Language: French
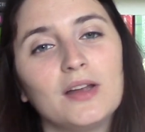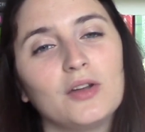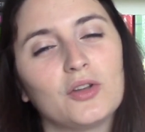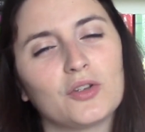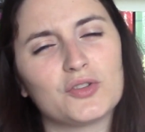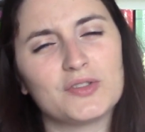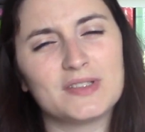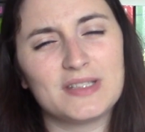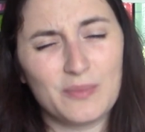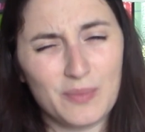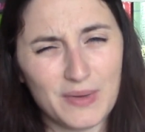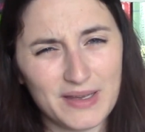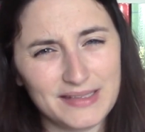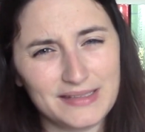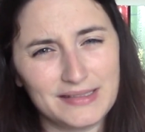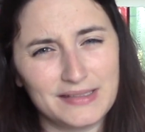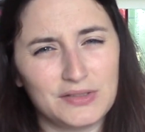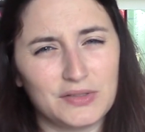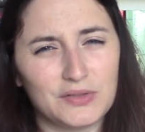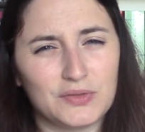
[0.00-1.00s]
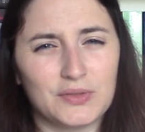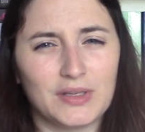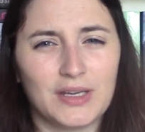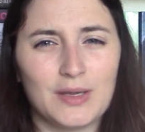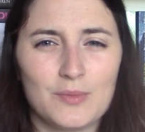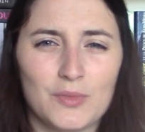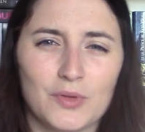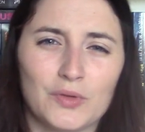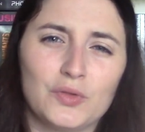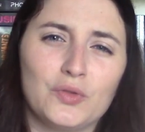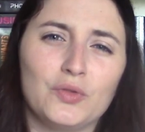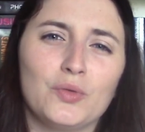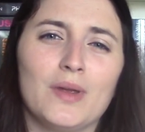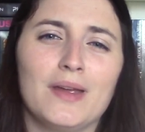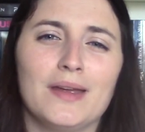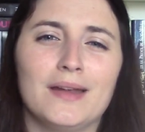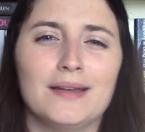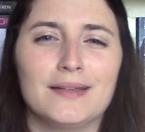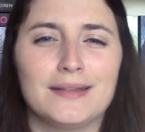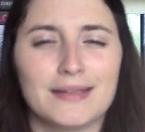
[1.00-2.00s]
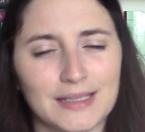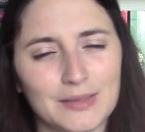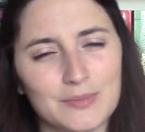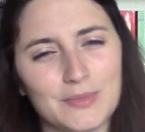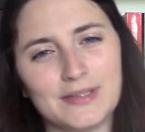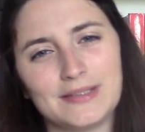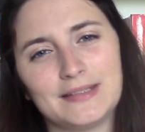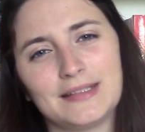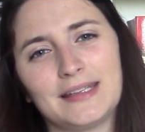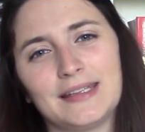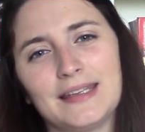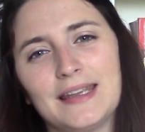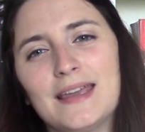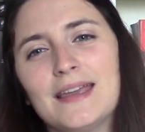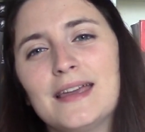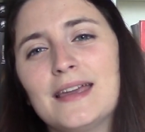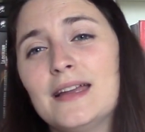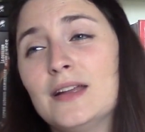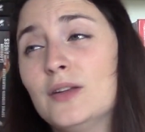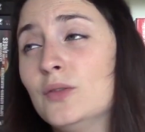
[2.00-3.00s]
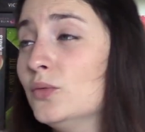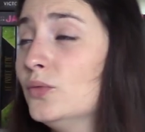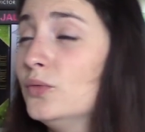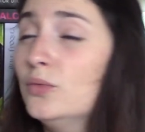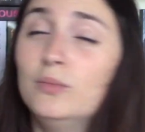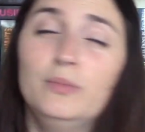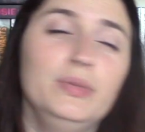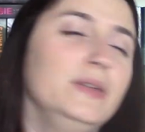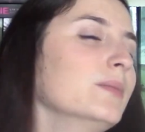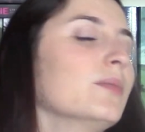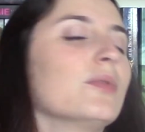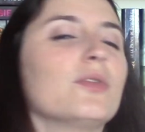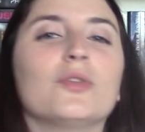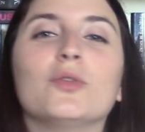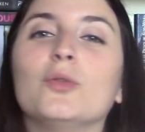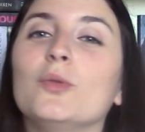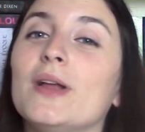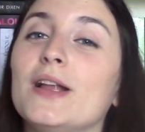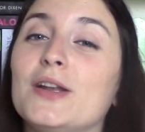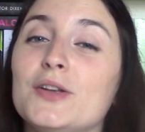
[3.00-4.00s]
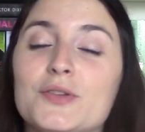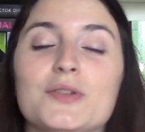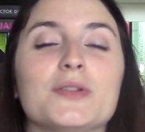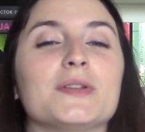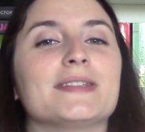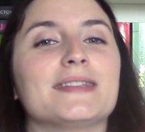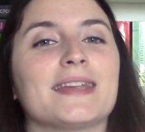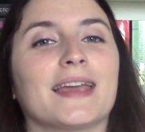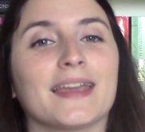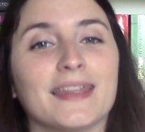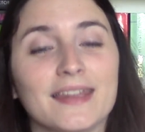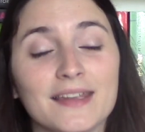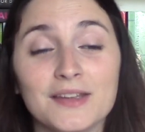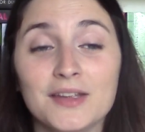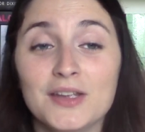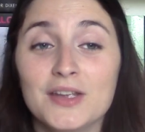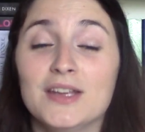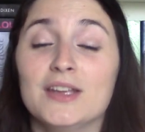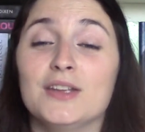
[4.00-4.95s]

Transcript: Alors je sais pas si ce serait mensuel, trimestriel ou bimensuel, je n'en sais rien,